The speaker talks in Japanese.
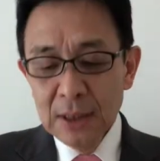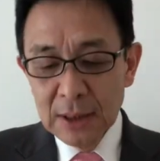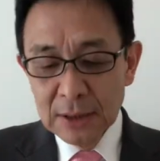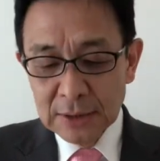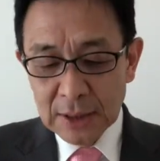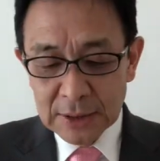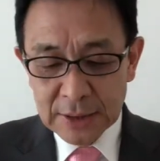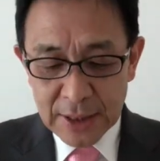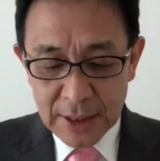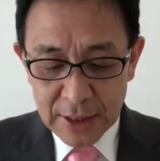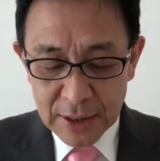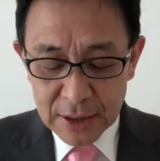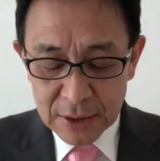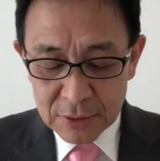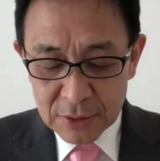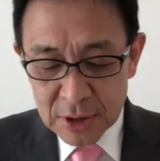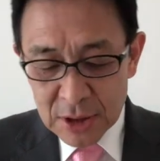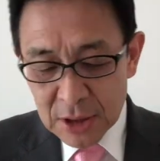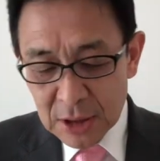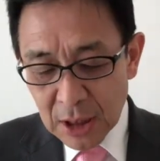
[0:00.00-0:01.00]
さて
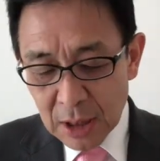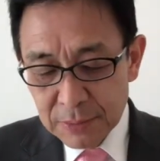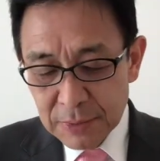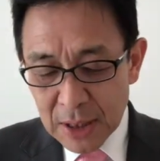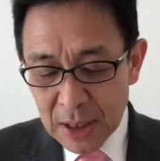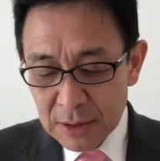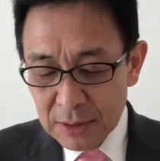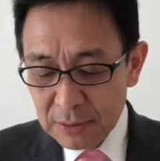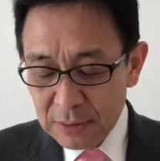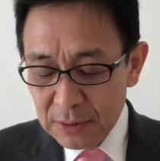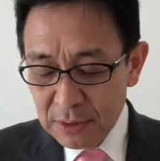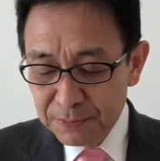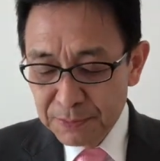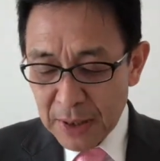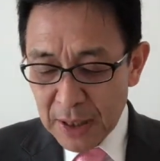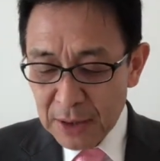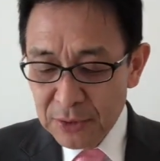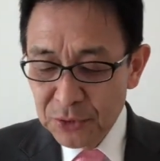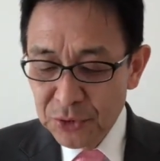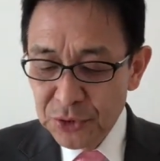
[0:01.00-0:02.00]

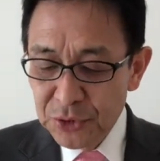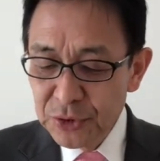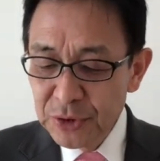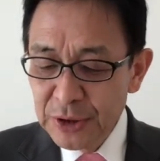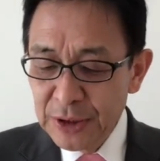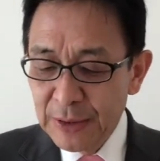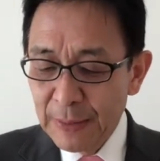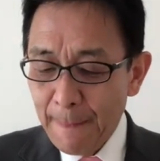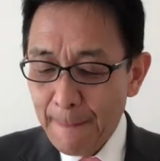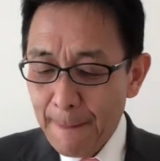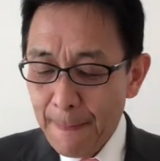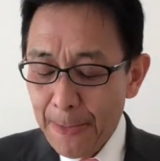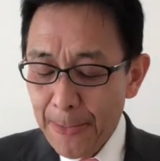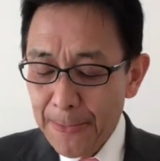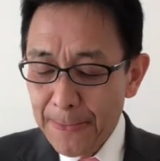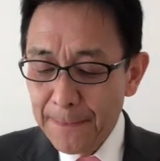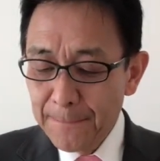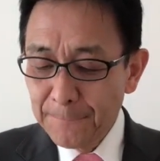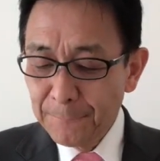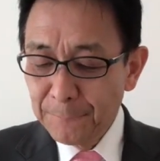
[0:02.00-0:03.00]
クリニカルパール12
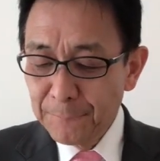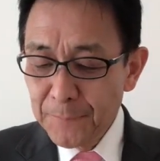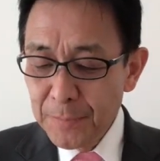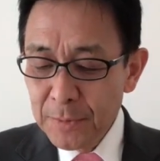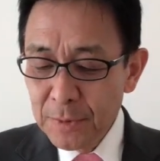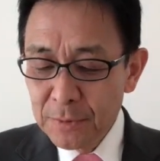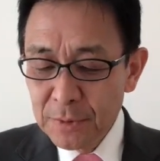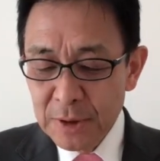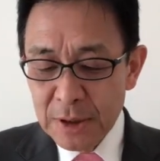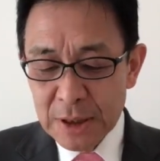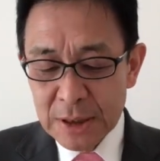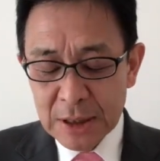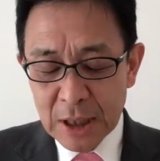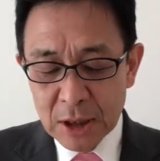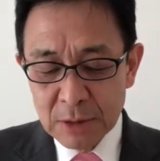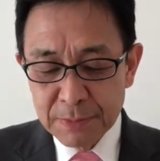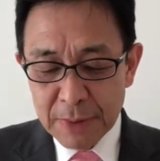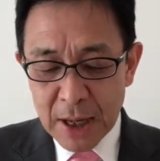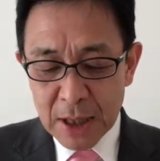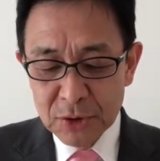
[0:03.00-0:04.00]

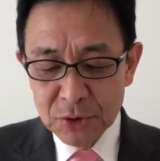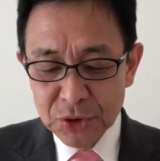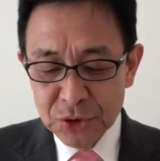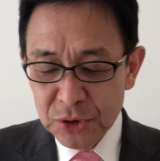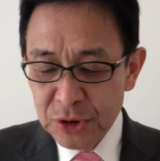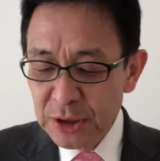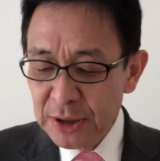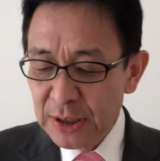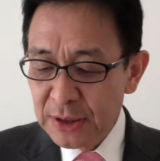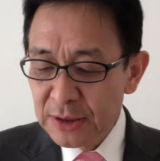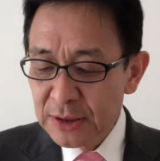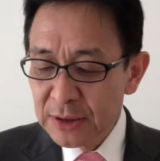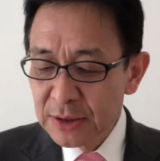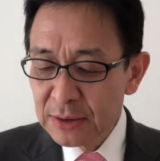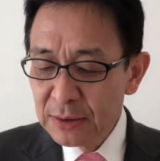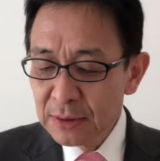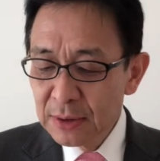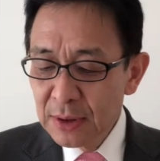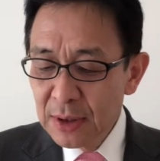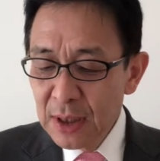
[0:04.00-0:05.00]
クリニカルパール12です
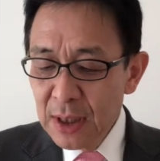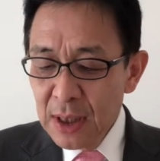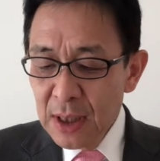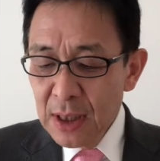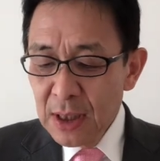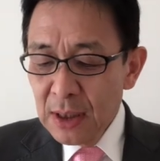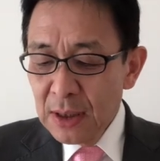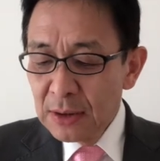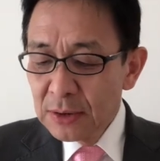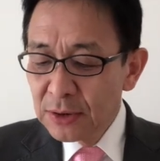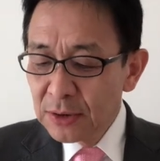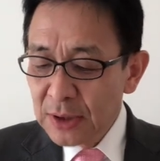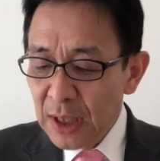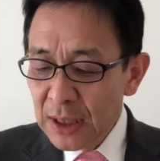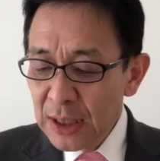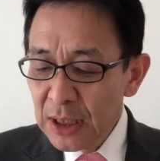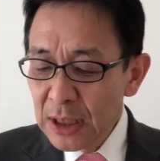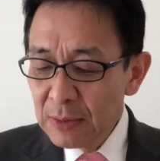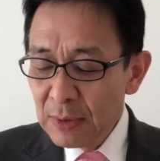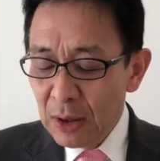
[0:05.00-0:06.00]
疲
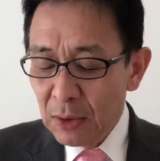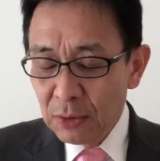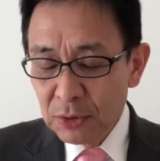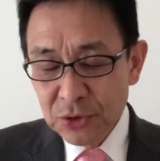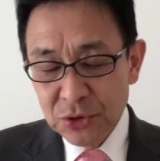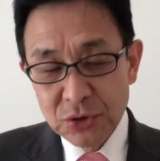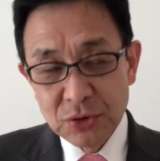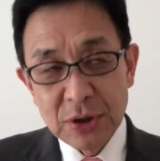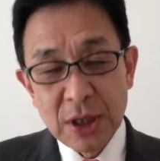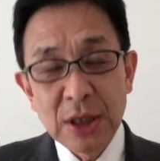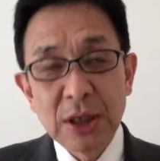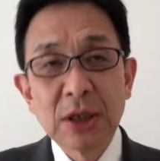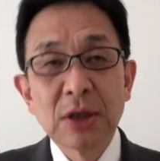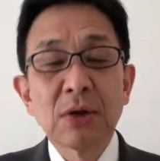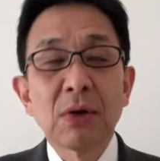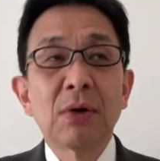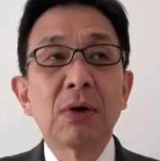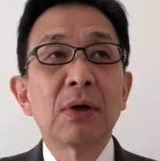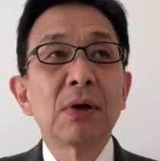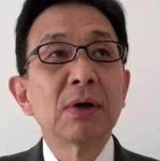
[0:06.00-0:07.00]
れには補充液
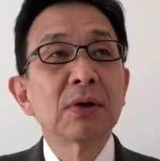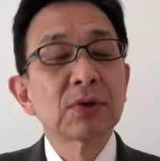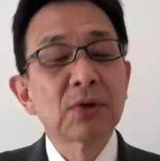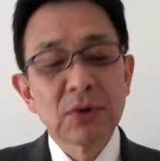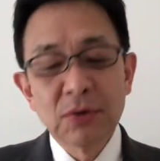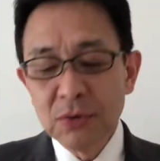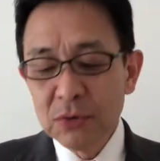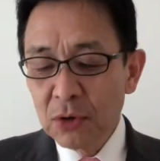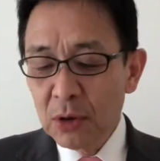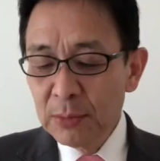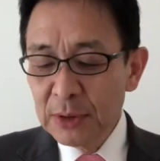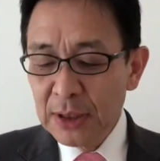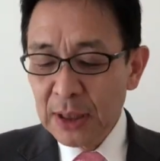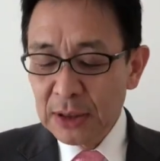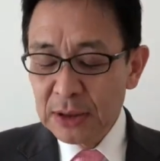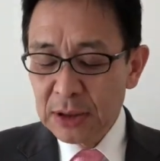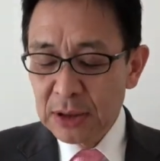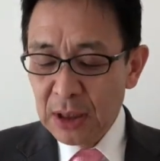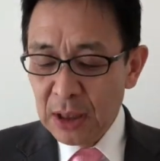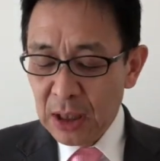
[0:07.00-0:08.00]
等という込み出
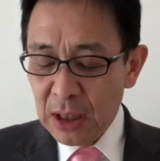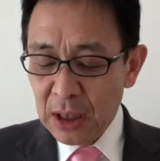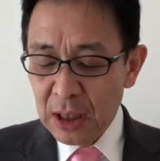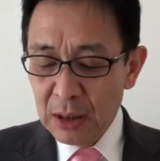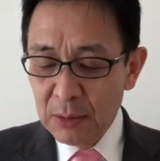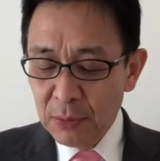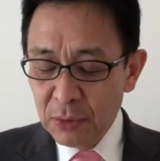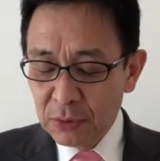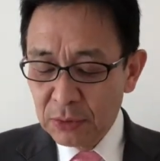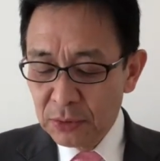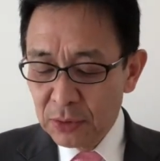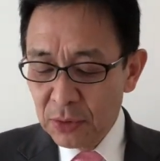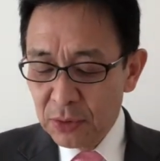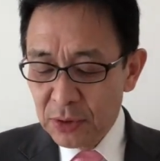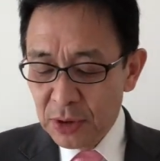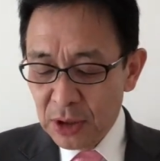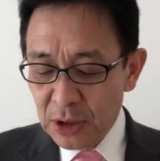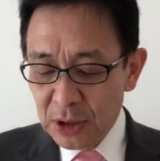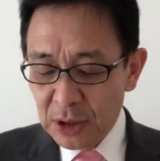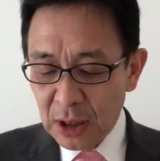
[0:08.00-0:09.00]
しで僕の
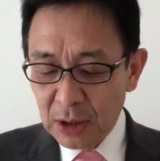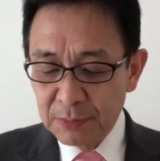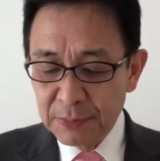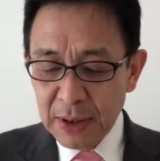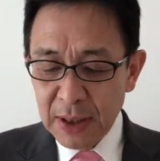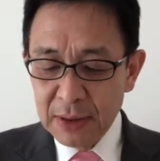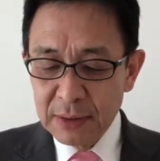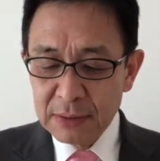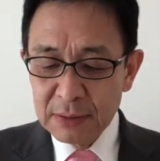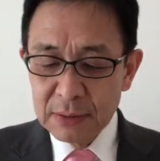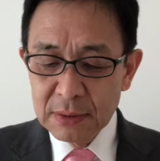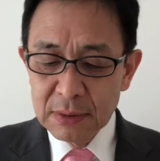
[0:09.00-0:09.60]
クリニカルパール